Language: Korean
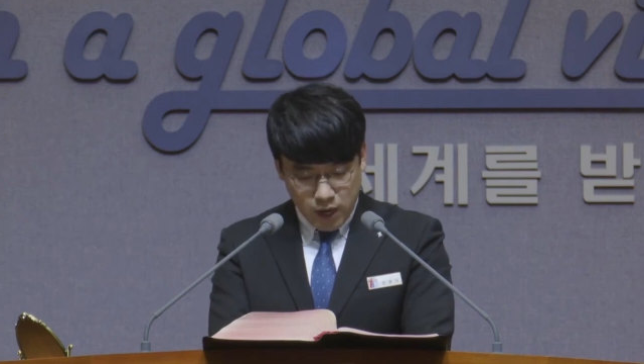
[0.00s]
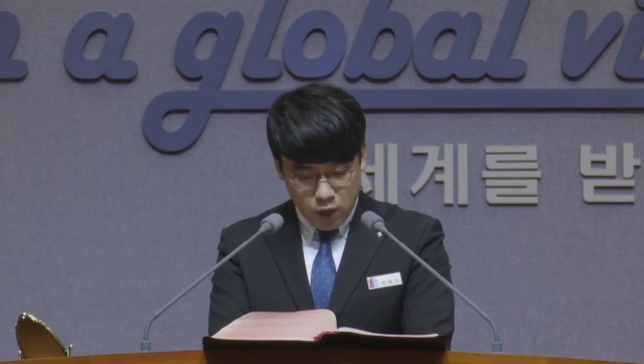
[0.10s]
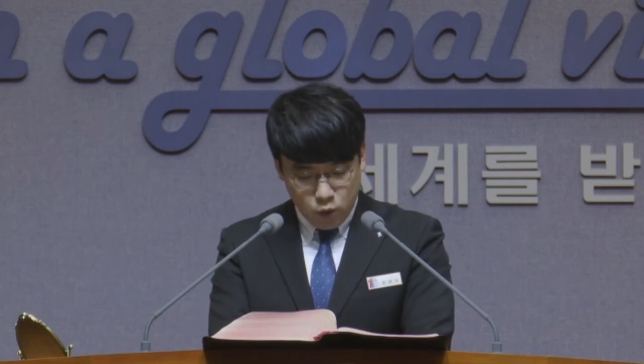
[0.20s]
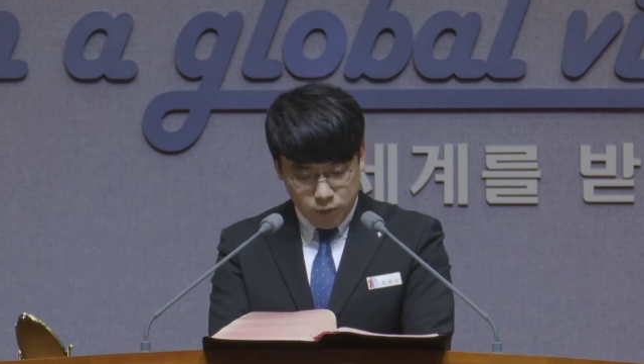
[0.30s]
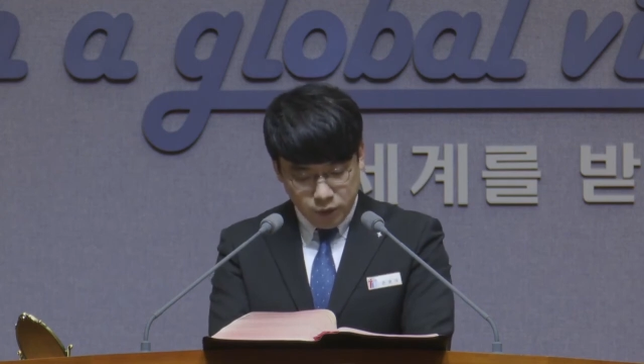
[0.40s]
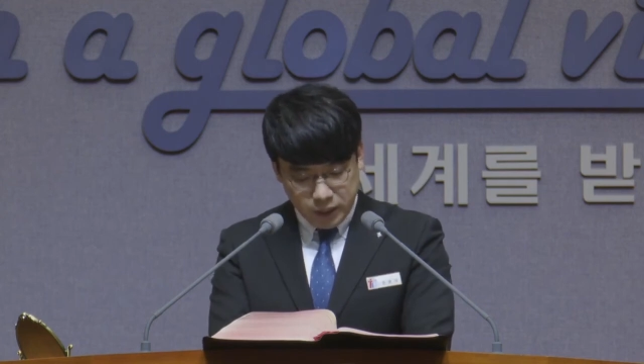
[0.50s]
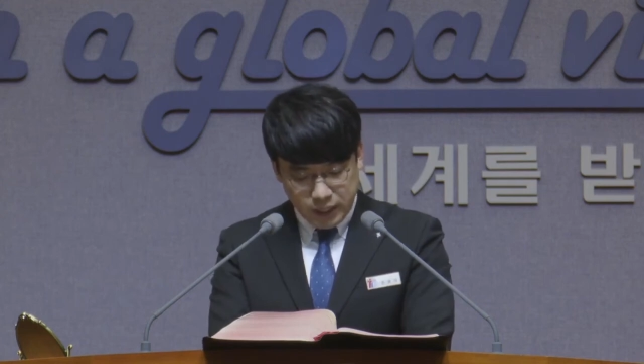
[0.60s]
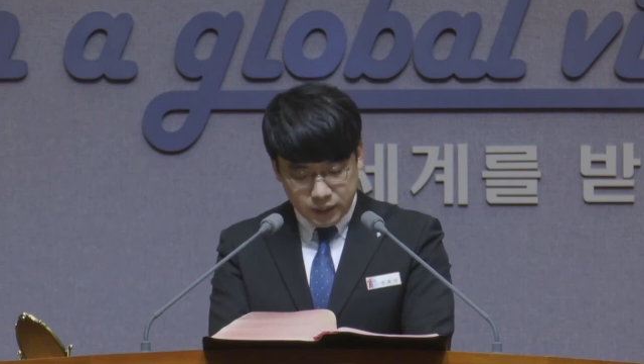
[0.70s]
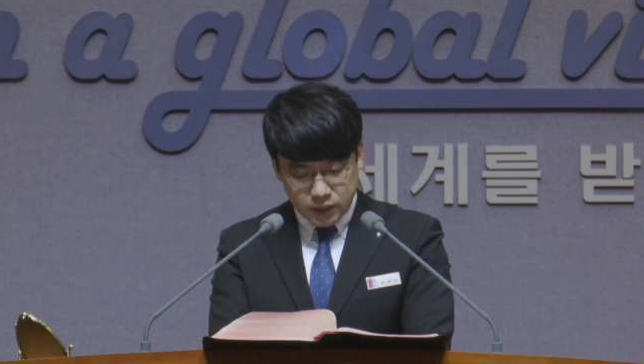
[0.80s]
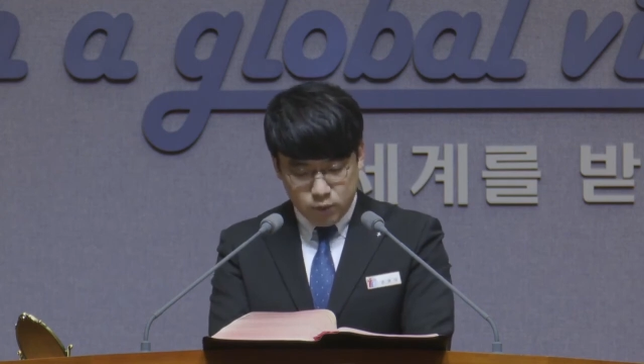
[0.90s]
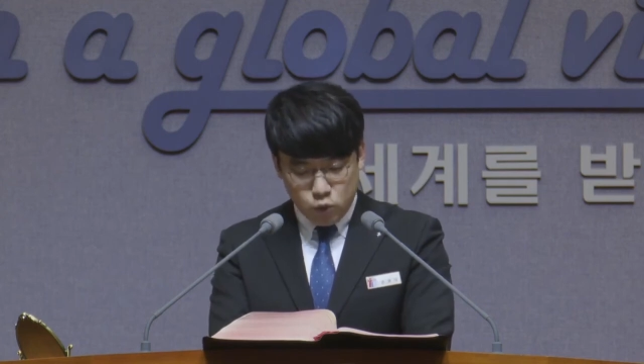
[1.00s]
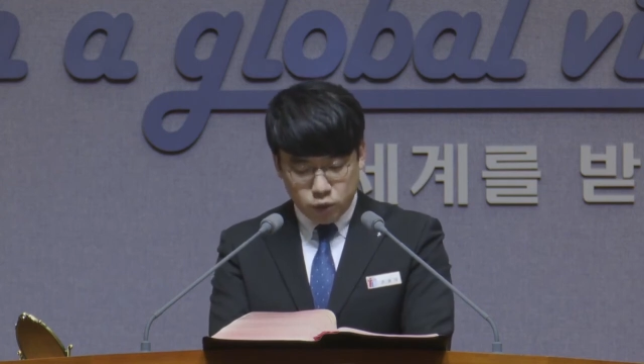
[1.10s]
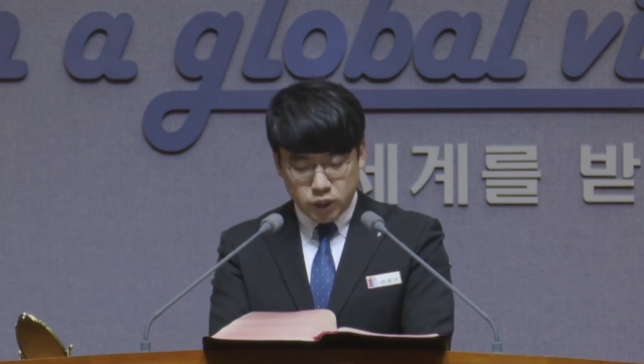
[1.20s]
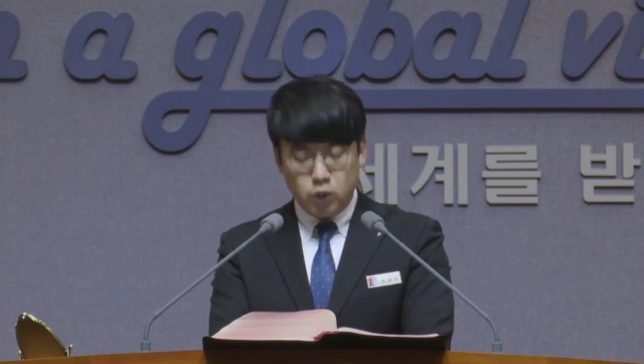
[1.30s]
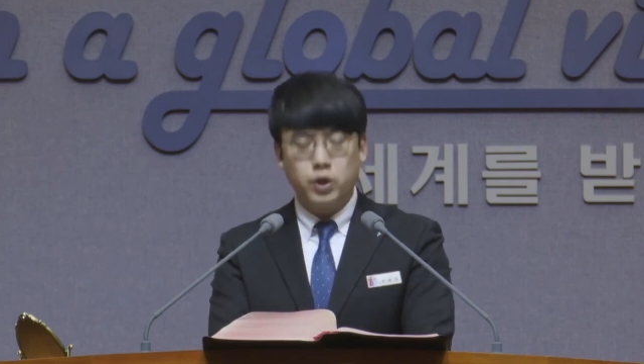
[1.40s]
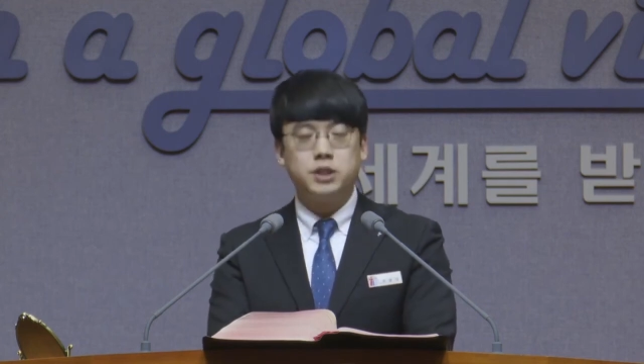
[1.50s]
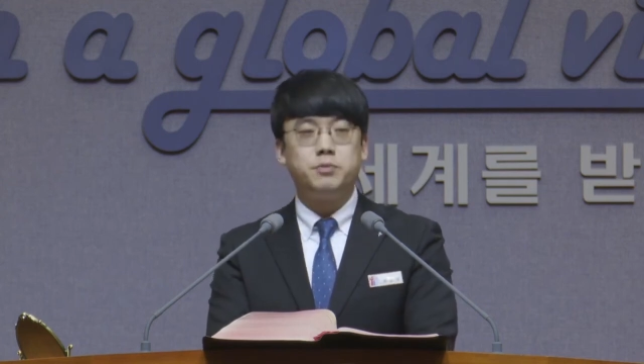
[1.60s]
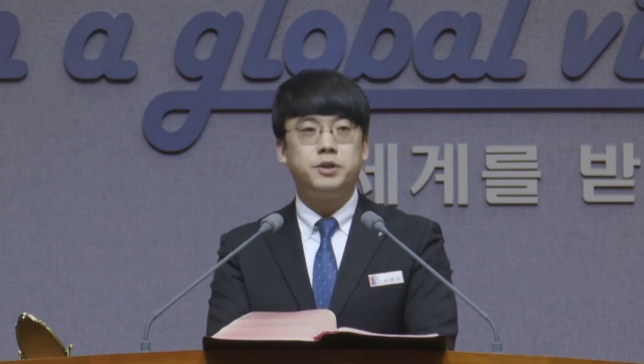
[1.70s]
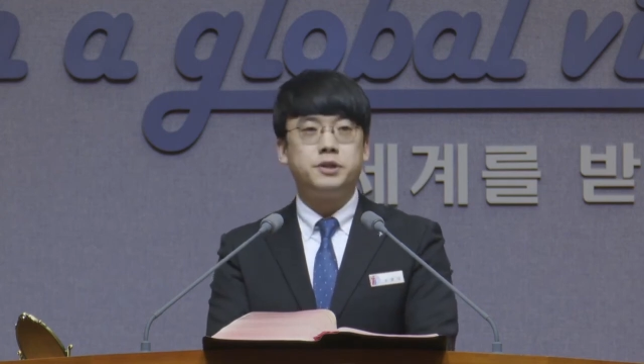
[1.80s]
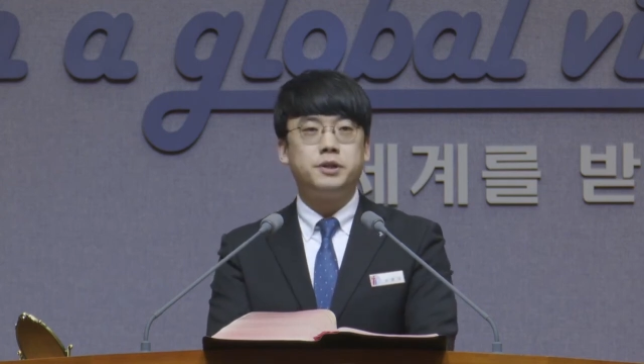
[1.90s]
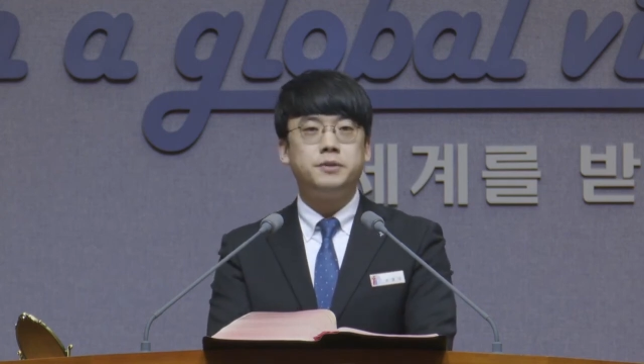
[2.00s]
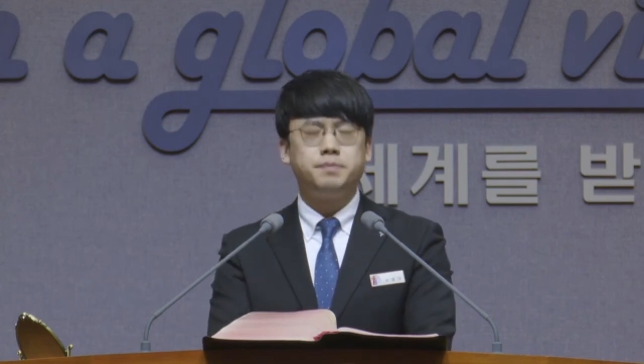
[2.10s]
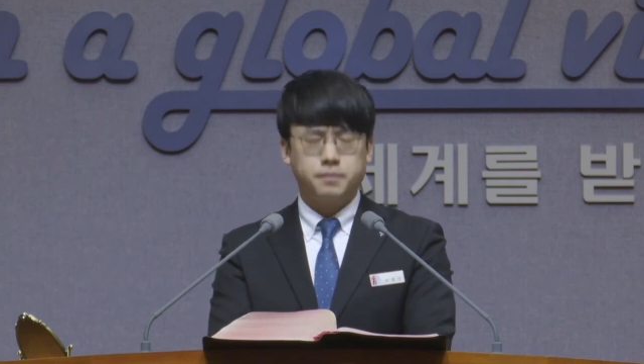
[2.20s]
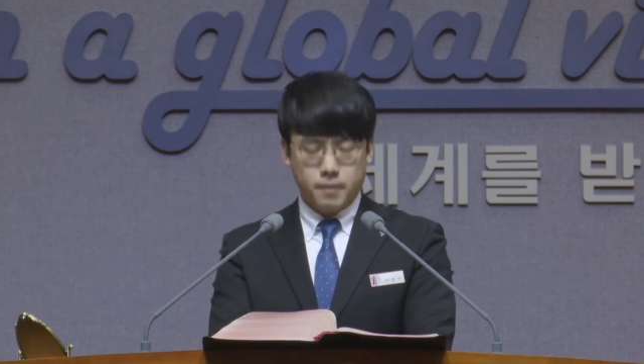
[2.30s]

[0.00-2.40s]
일곱 별이라는 제목으로 설교하시면서